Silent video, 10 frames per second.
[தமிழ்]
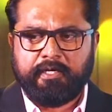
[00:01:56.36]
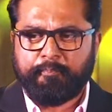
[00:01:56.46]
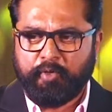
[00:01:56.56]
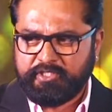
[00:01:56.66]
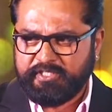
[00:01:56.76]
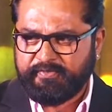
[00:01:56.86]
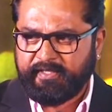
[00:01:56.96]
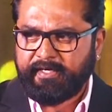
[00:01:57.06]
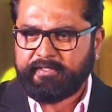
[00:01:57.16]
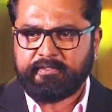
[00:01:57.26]
அப்பாலஜைஸ்
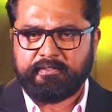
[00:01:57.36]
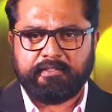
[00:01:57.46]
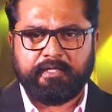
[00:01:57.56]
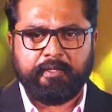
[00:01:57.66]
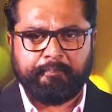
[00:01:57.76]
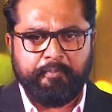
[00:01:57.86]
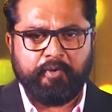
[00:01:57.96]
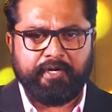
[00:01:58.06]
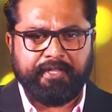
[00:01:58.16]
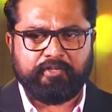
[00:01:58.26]
ஃபார் தட் இது என்ன எப்பயுமே
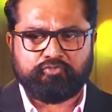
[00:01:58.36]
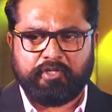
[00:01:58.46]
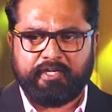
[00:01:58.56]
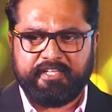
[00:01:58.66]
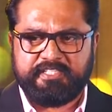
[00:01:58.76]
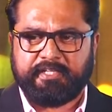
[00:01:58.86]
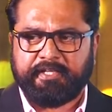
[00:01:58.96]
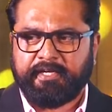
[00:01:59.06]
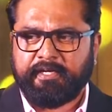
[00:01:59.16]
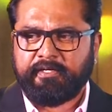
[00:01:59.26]
ஒரு நடிகர் சொல்கிறேன்னு
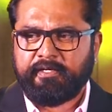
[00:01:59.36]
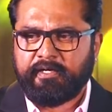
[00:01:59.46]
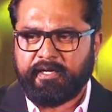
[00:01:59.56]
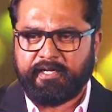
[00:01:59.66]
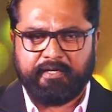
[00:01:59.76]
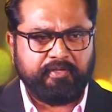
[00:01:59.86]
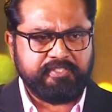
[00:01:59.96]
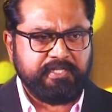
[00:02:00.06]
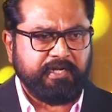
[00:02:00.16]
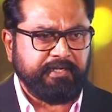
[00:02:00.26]
நினச்சிடாதீங்க ஐ நெவர்
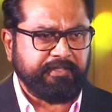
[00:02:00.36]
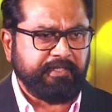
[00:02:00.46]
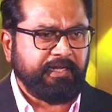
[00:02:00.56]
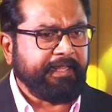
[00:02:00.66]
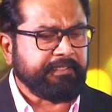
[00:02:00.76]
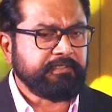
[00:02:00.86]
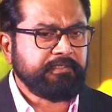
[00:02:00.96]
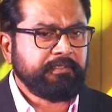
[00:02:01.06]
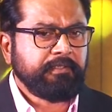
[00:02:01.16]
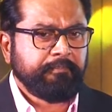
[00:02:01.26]
ஸ்டார்ட் எனி திங் லேட்
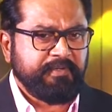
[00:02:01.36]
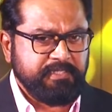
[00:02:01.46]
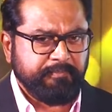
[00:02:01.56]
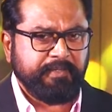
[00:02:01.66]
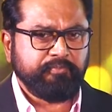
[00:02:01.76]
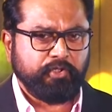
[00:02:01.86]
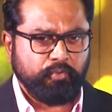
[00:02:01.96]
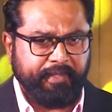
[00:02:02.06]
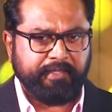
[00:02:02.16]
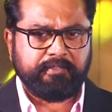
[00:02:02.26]
பட் சம்டைம்ஸ் யூர்
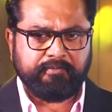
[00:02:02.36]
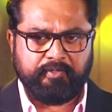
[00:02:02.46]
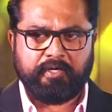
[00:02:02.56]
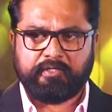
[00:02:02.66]
வெயிட் ஃபார்